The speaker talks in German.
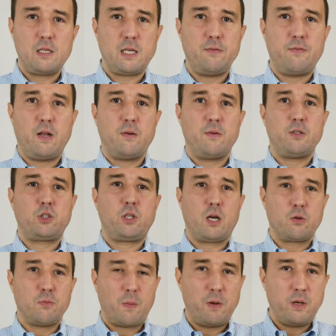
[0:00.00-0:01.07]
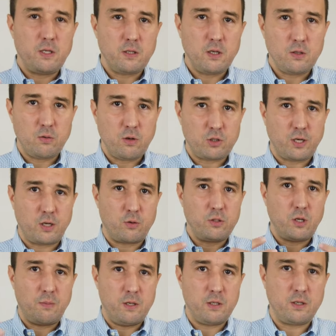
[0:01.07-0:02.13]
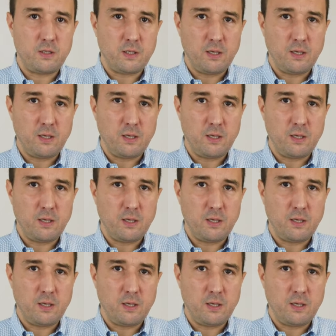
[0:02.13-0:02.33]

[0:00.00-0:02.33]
ist entweder stark überbelichtet oder stark unterbelichtet,